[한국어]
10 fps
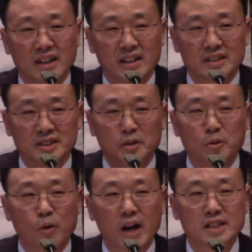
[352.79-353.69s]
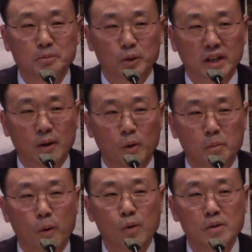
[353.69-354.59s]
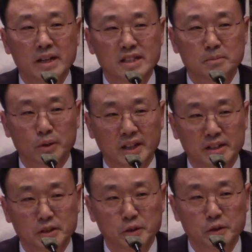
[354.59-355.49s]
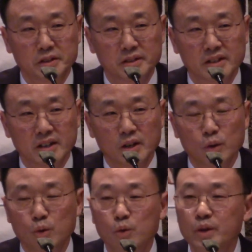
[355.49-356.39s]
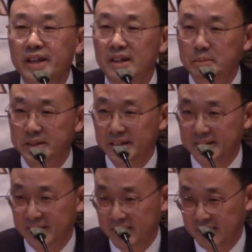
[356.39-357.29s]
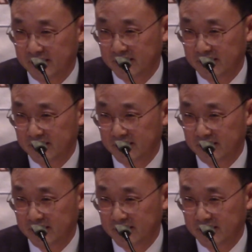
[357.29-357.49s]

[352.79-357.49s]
성공하지 못하고 복을 받지 못하는 이유는 운이 없어서